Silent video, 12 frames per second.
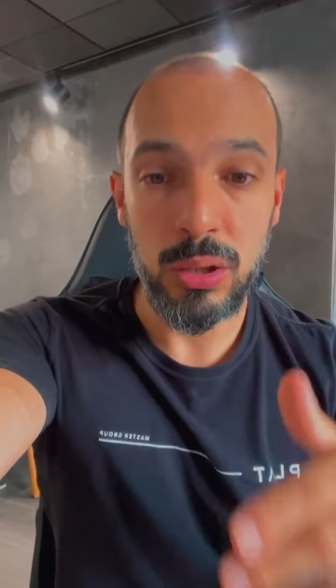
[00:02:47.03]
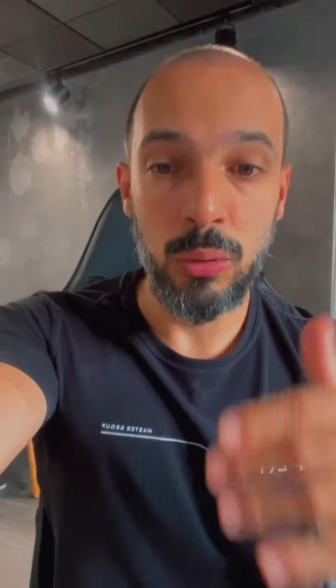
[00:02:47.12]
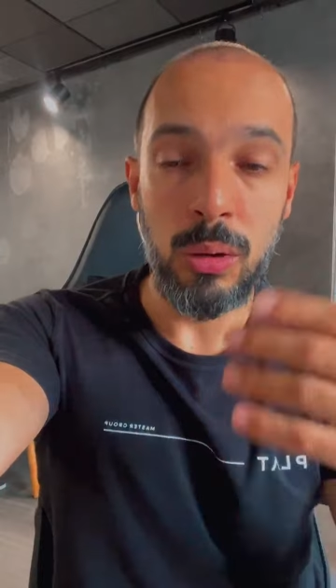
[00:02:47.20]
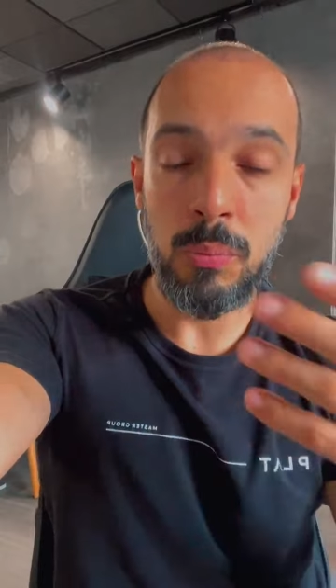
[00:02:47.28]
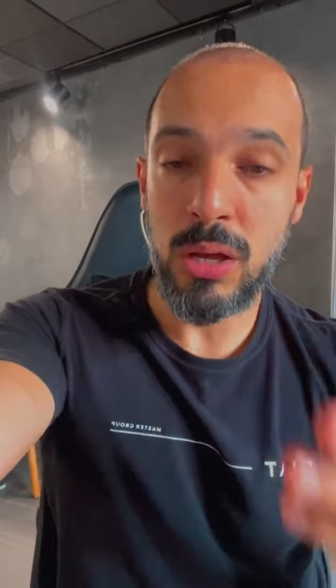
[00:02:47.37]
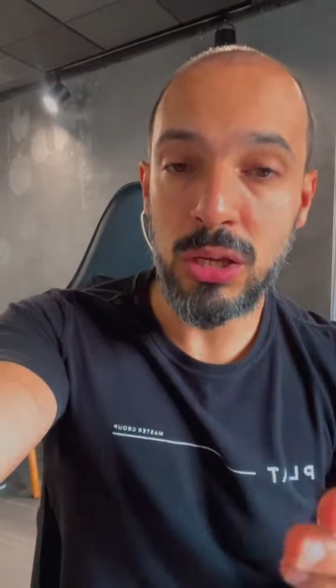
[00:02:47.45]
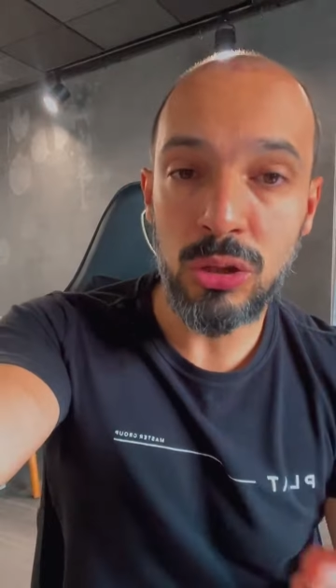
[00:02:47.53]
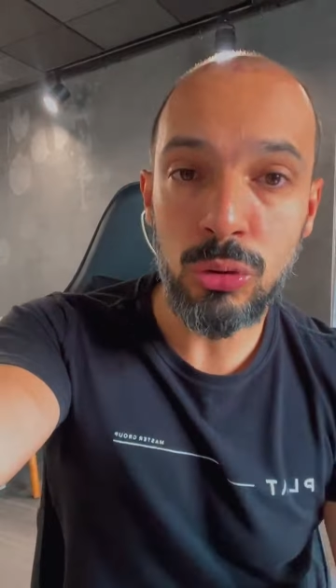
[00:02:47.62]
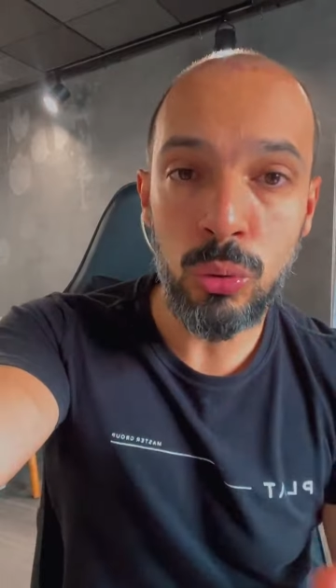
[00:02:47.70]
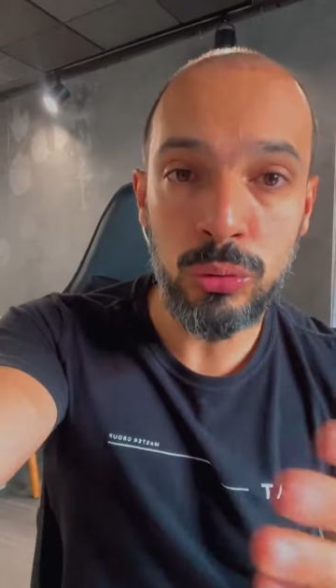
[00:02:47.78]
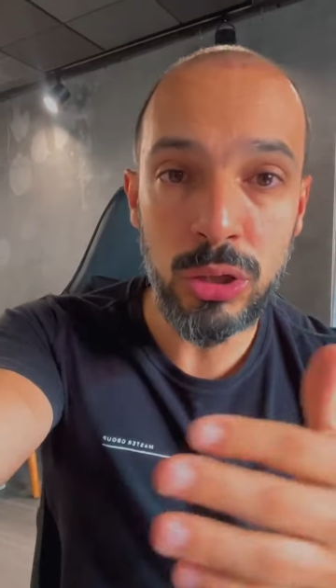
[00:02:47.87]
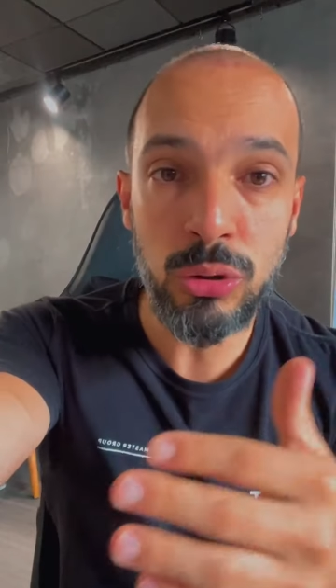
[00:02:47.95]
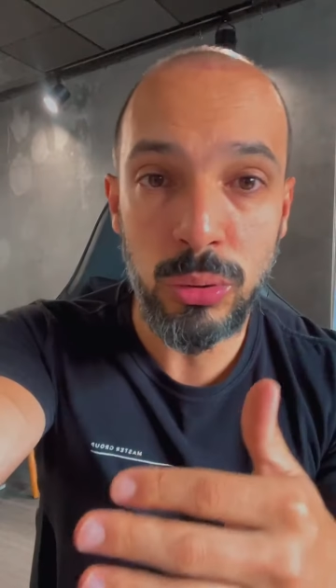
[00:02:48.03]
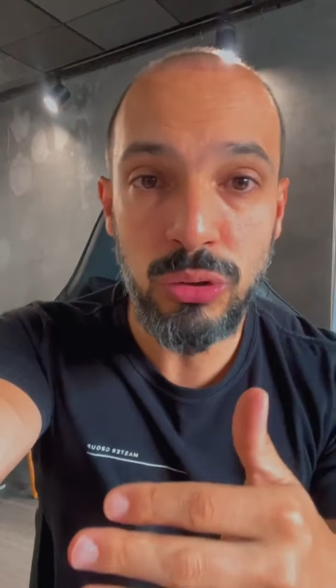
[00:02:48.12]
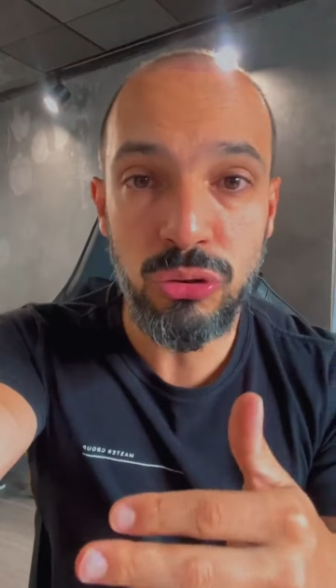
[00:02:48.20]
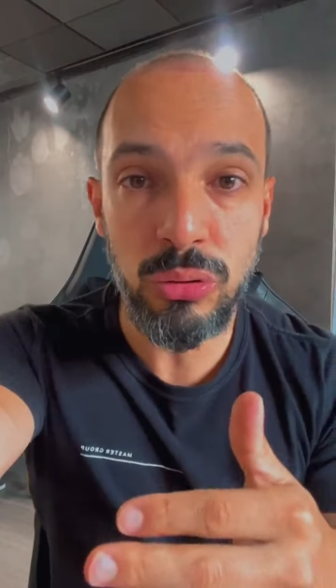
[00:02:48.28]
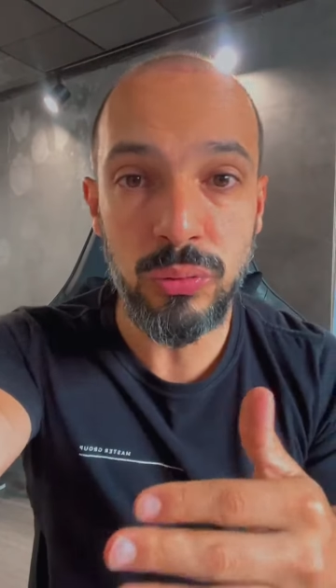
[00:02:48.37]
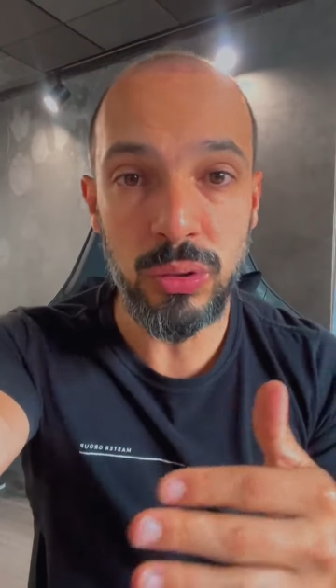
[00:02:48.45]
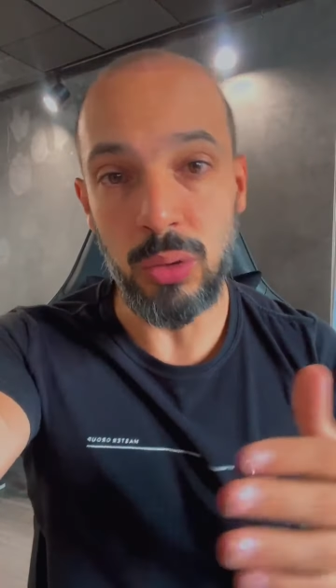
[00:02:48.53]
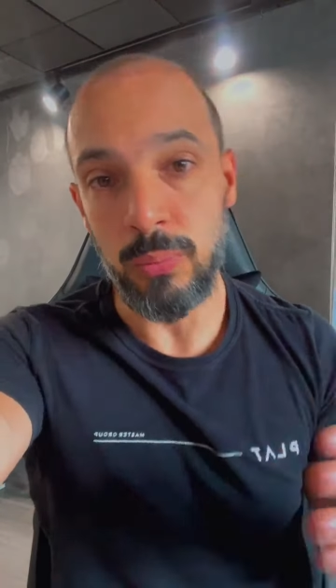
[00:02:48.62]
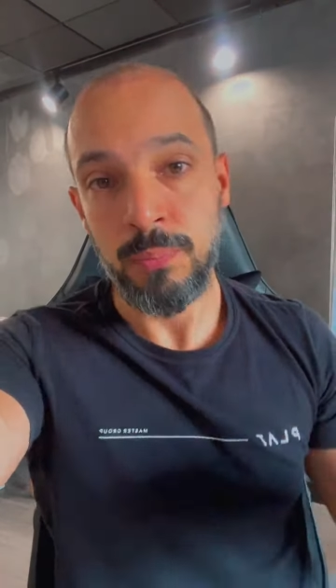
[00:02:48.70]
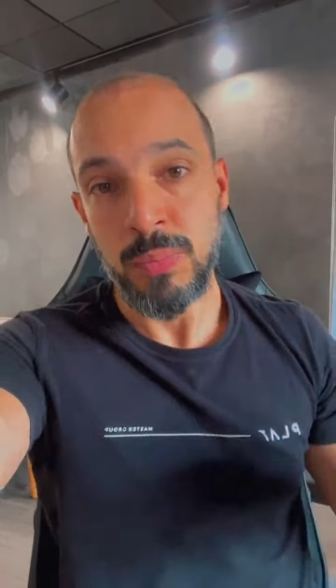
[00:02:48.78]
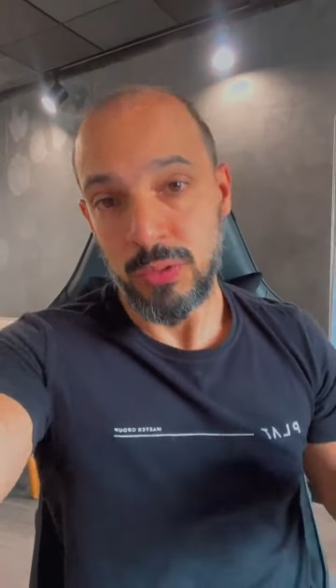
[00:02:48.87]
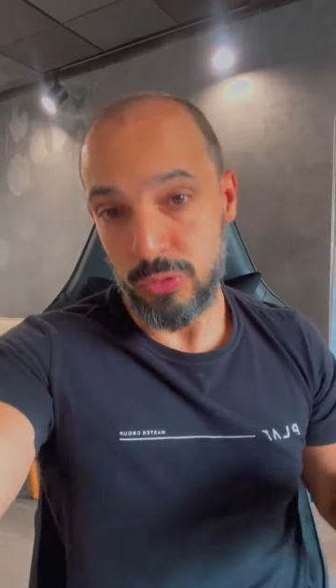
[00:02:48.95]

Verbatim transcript: Então é meio que contraintuitivo. Não,